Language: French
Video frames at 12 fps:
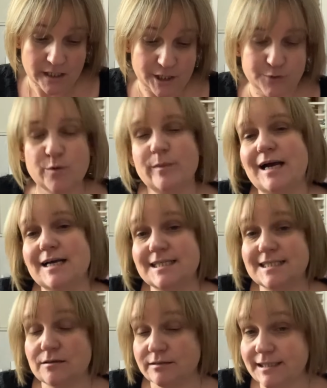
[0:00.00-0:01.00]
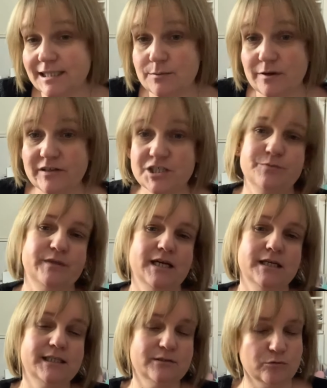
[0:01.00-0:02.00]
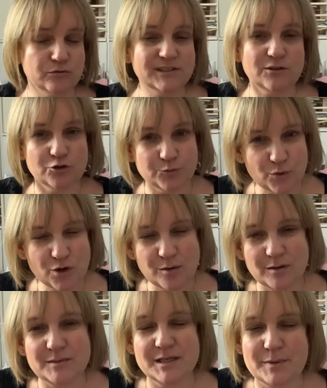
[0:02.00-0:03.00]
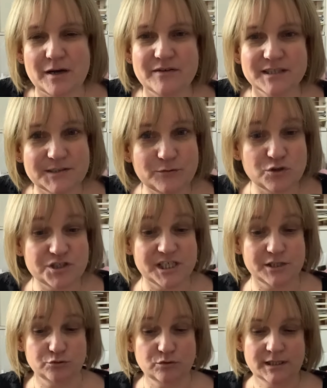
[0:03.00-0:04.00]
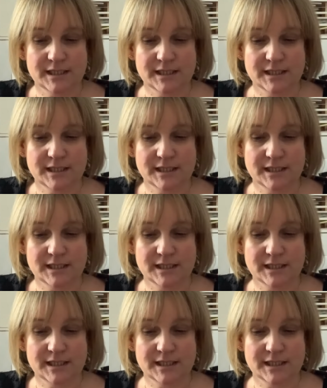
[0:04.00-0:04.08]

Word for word: Et je me mets à les sentir les parfums. Je dis, putain, ils, sont, ils sont bons quand même les parfums d'Yves Rocher et tout.